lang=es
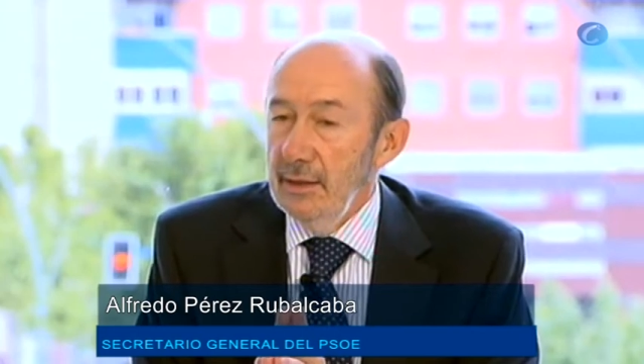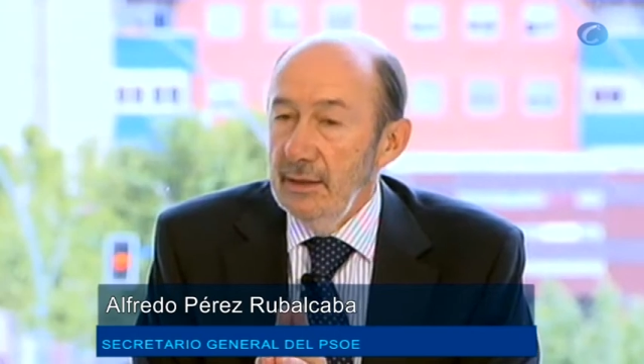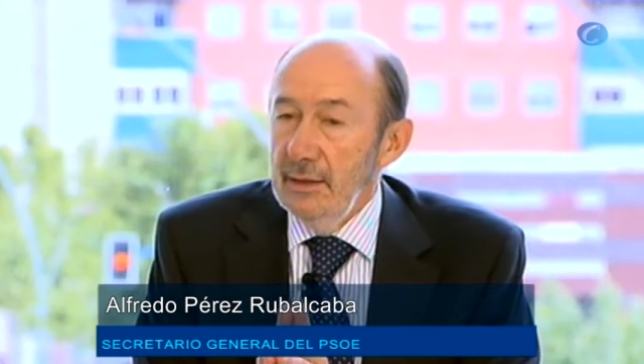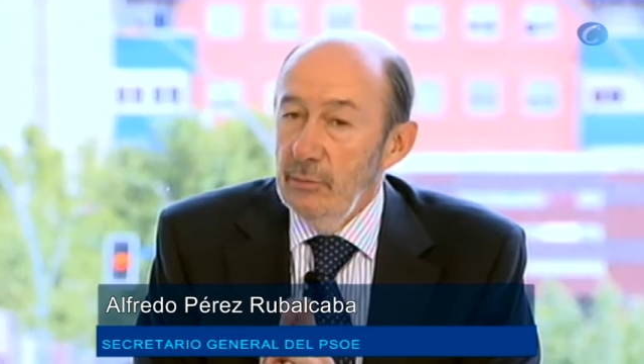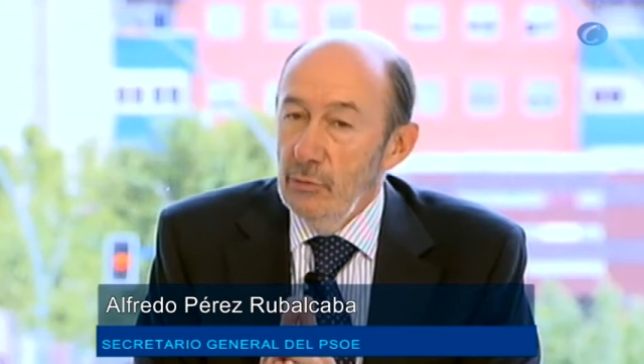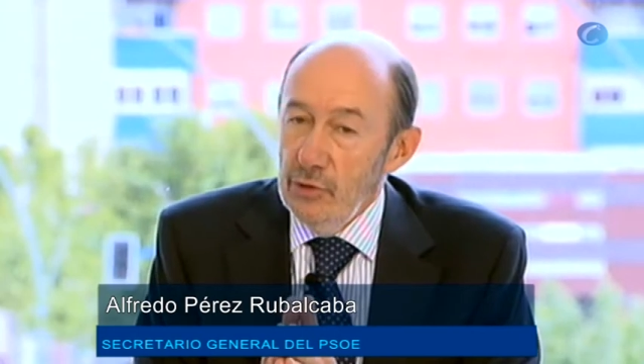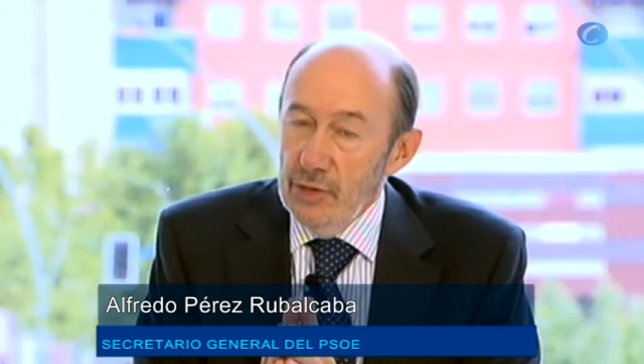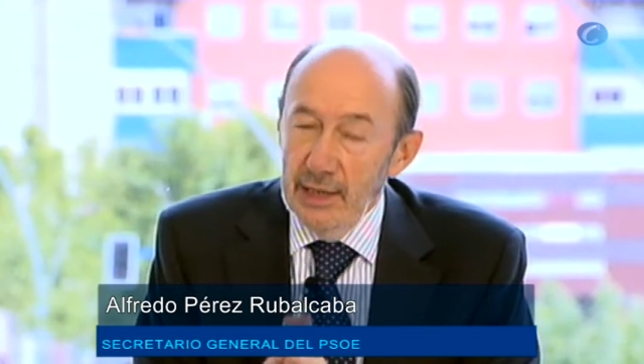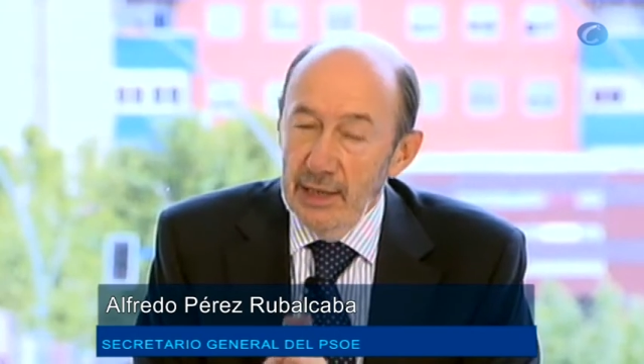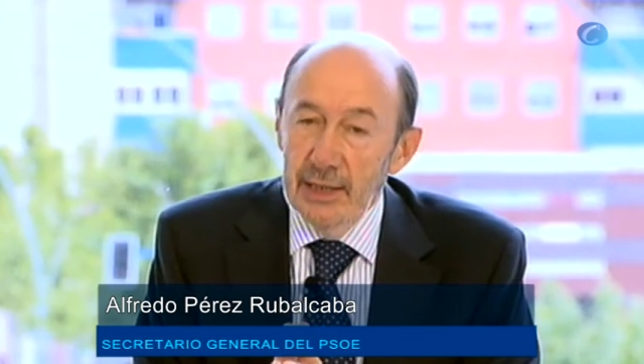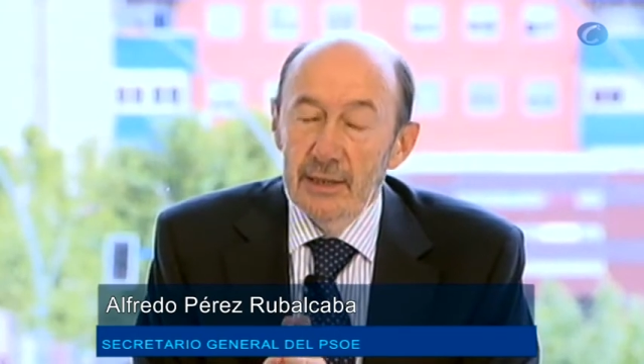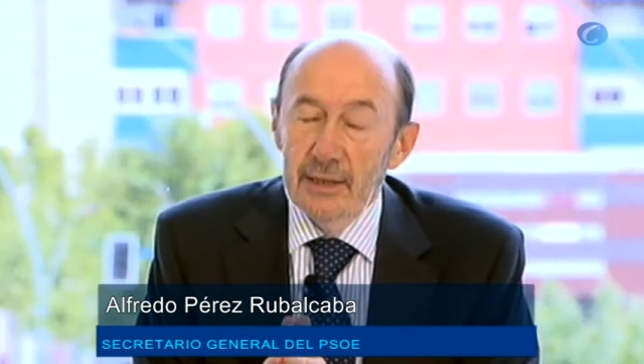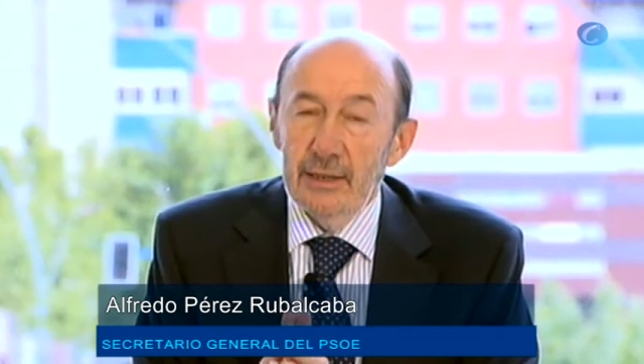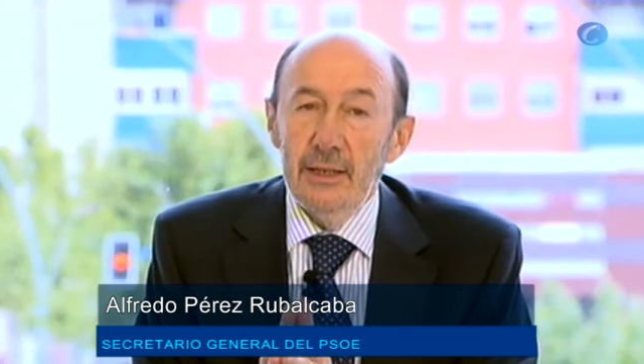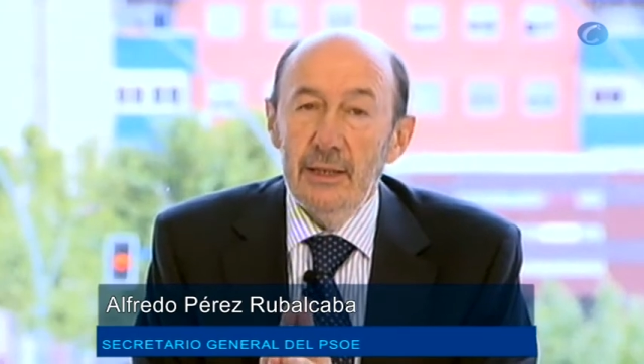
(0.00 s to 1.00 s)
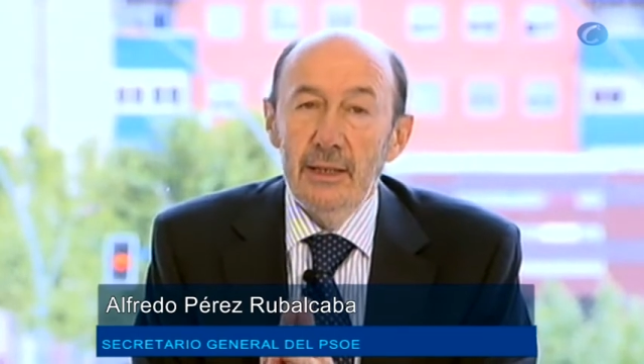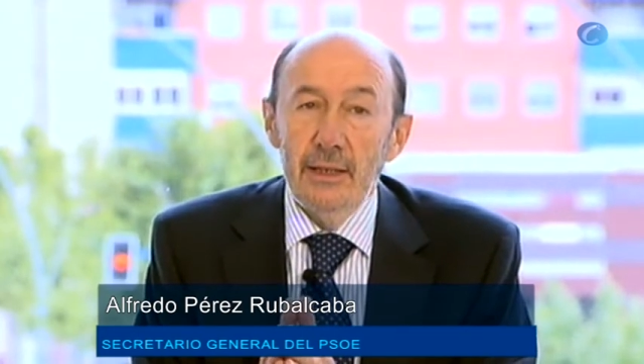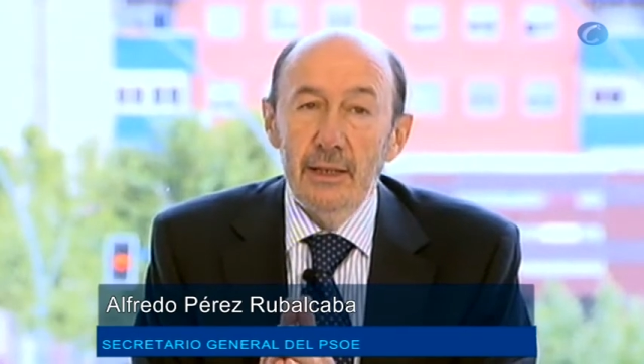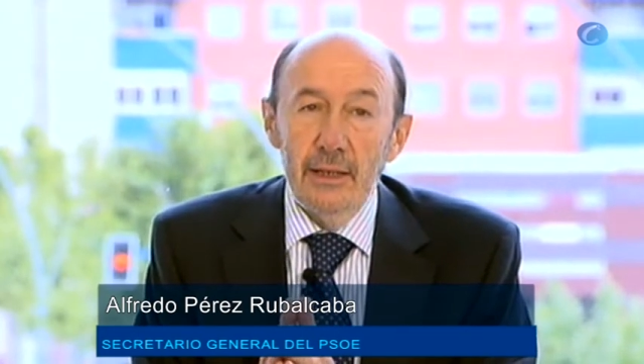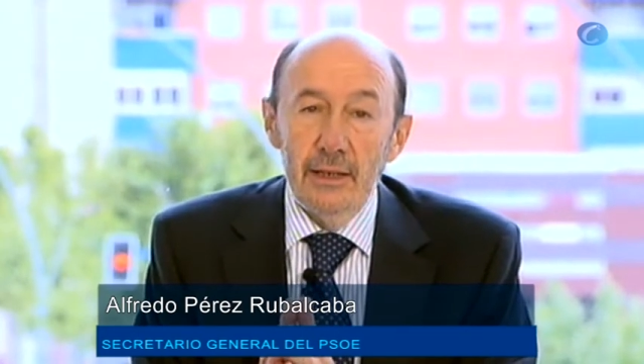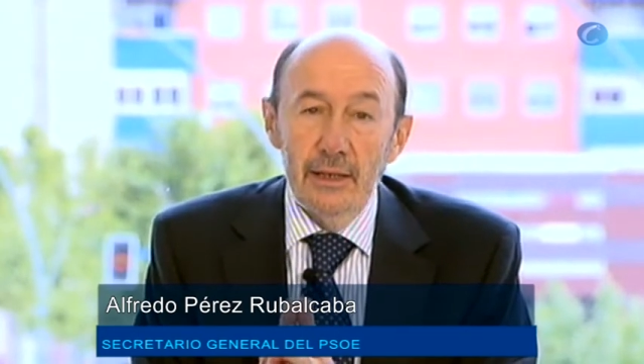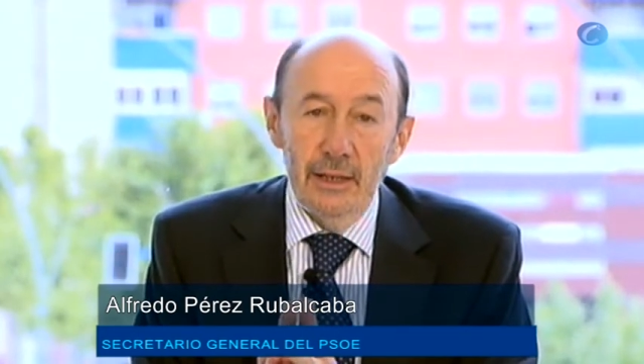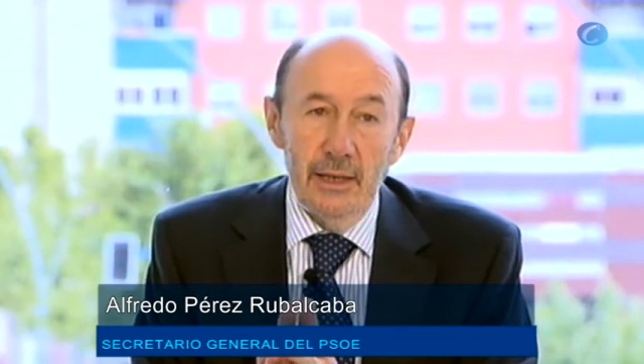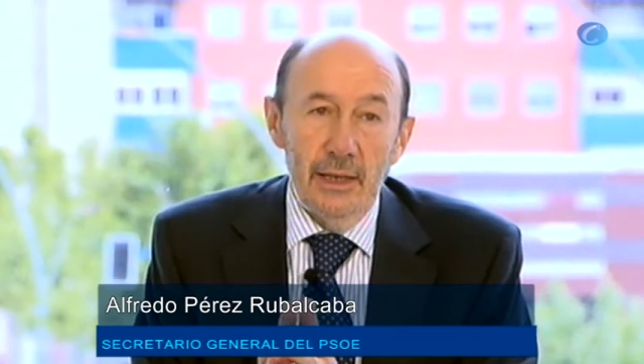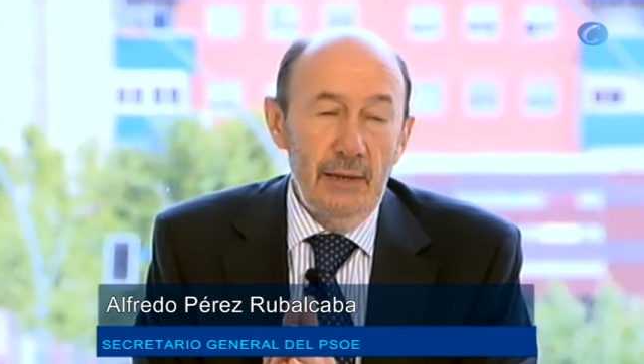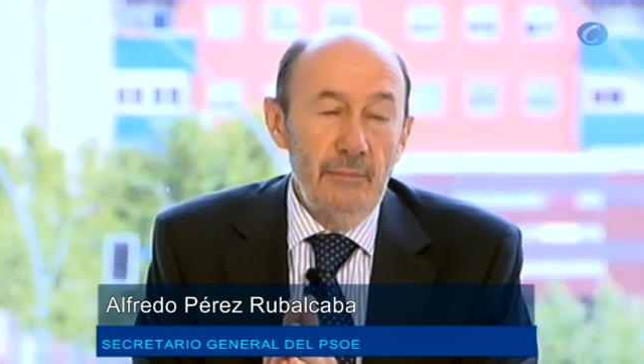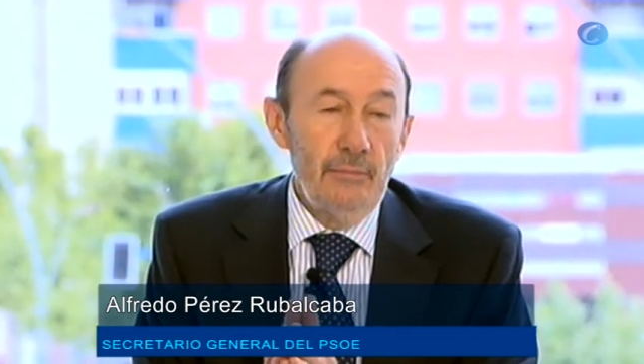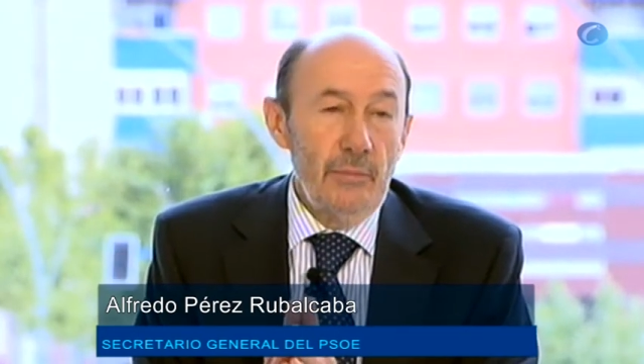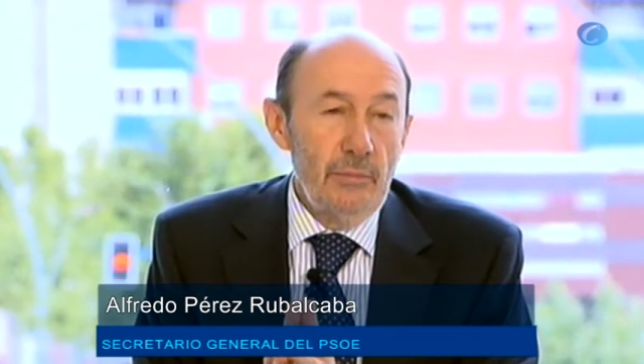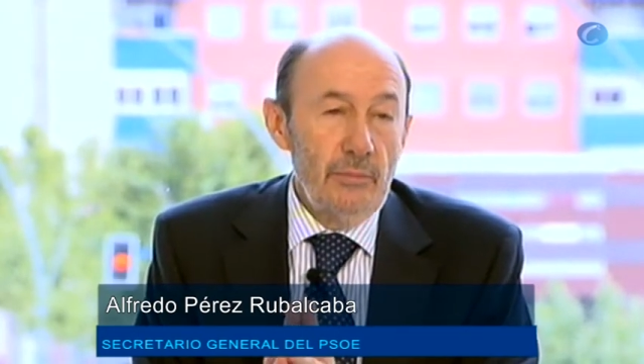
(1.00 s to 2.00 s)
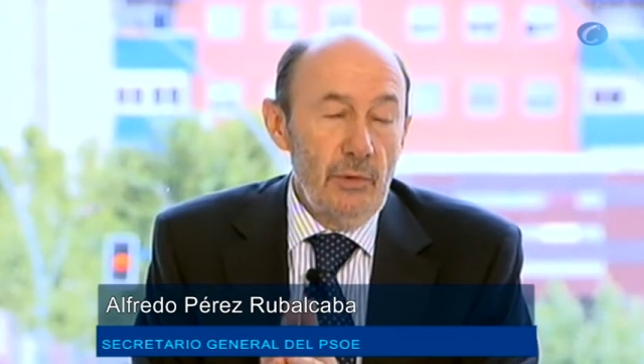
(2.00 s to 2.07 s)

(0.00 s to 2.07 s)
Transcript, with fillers: de mucha gente que